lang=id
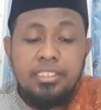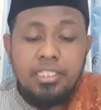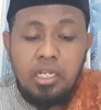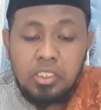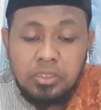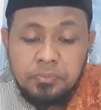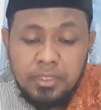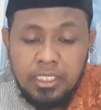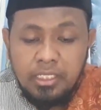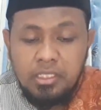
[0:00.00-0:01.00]
indal
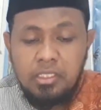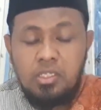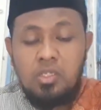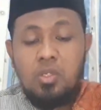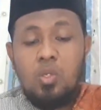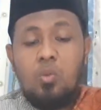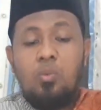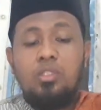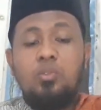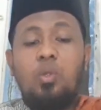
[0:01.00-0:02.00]
qabri
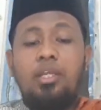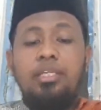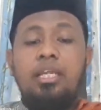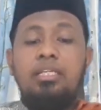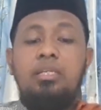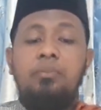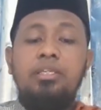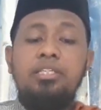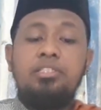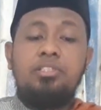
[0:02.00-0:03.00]
wa du'iya lil
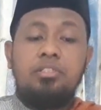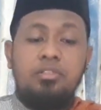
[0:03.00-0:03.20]
mayyit